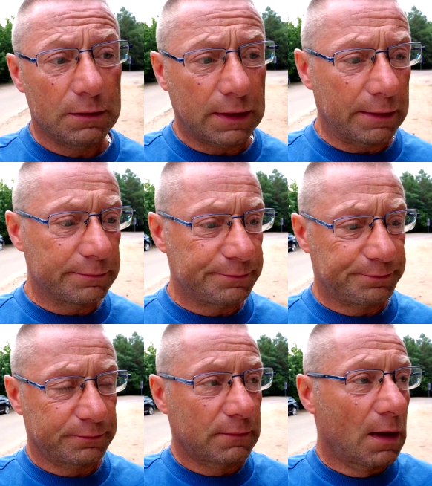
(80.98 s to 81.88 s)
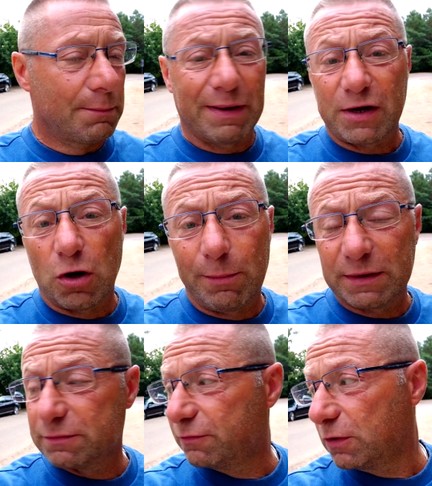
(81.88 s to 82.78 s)
ten parkomat
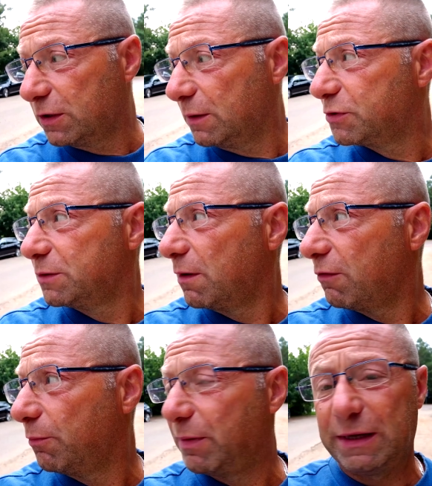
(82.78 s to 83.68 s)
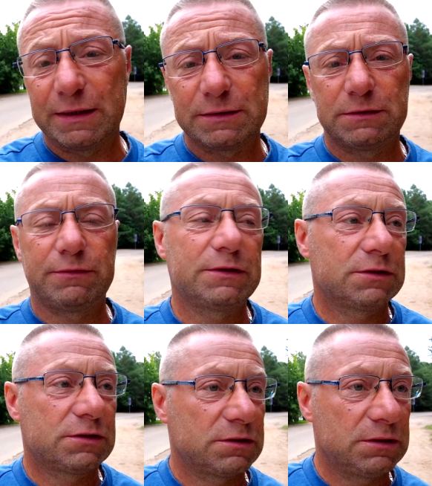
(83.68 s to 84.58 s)
w ogóle nie przyjmował pieniędzy, więc
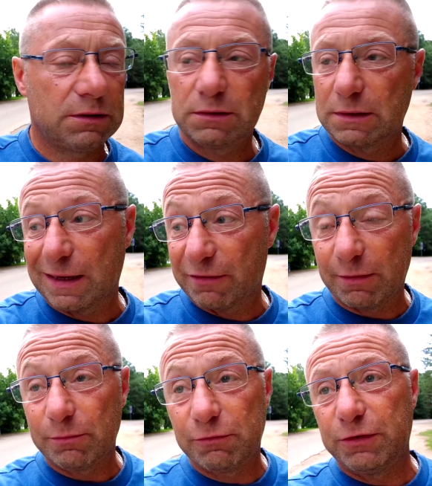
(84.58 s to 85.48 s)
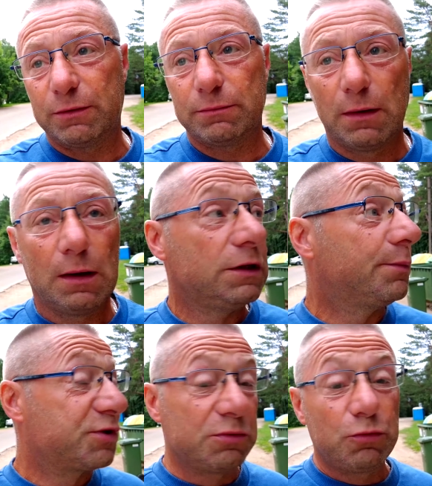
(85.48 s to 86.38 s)
nie, tak jak Wam mówiłem, nie
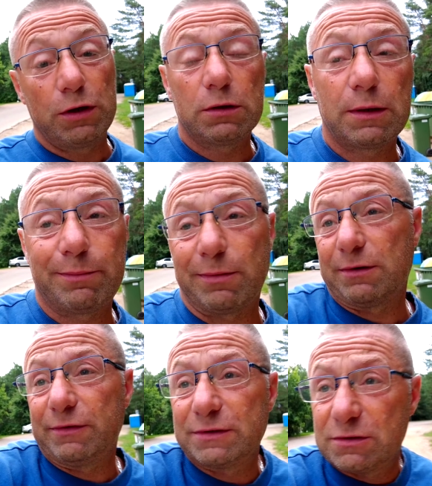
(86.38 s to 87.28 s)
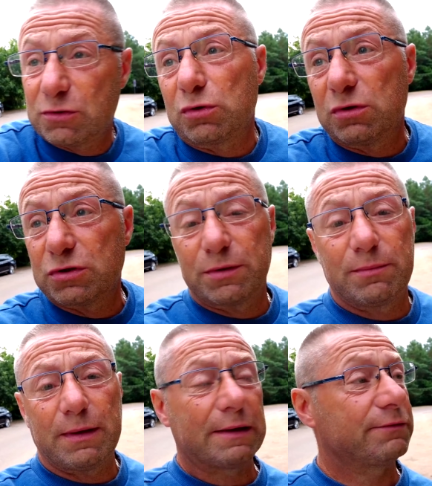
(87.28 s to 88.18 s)
przyjmuje do tej pory, więc trudno, żebym
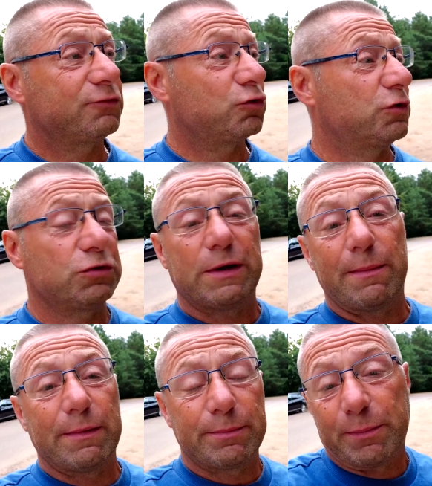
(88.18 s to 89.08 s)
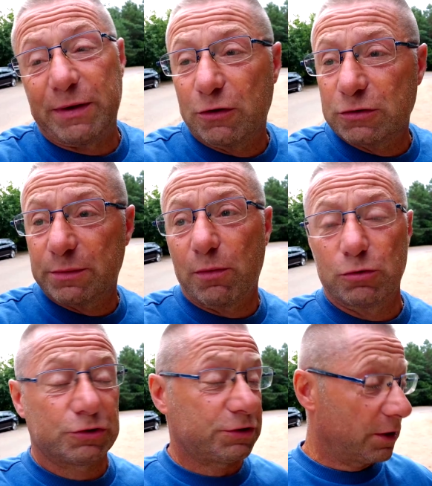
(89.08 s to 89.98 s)
jak wrzucał działam, mnie te pieniądze
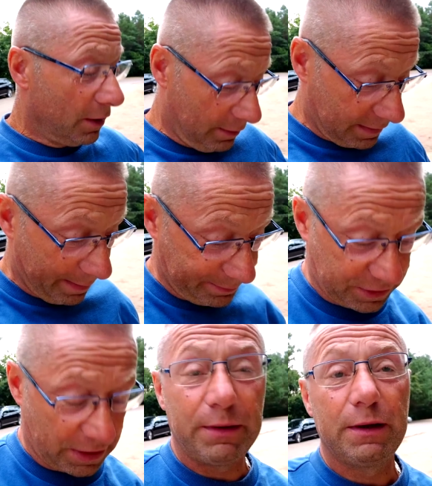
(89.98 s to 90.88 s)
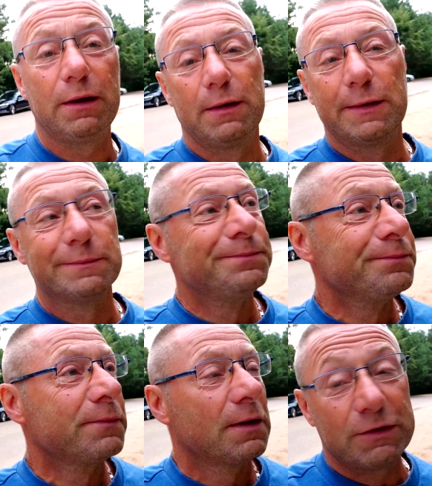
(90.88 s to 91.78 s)
położyć na ziemi.
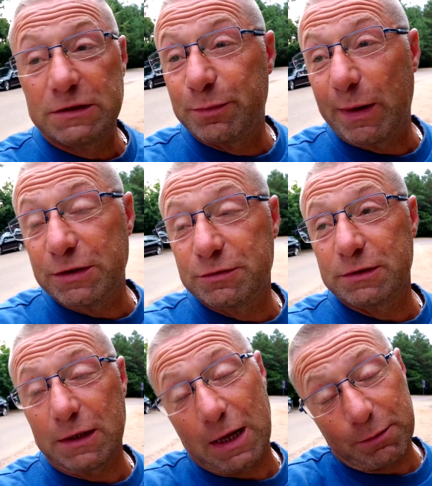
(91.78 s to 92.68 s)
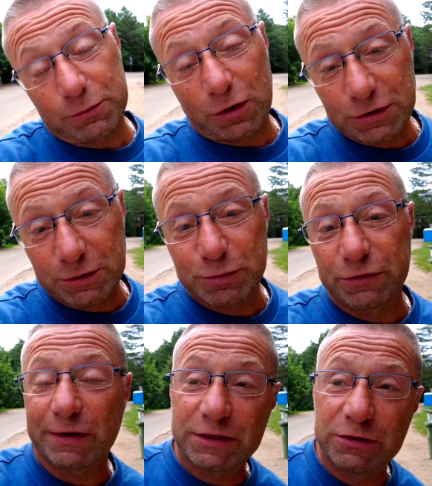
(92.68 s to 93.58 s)
Więc spaliśmy za darmo, trochę się
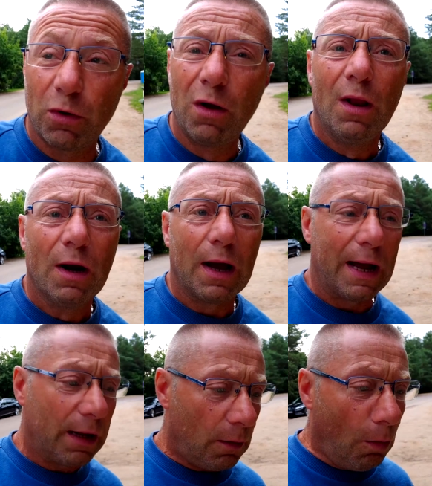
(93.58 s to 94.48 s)
przyfarciło, ale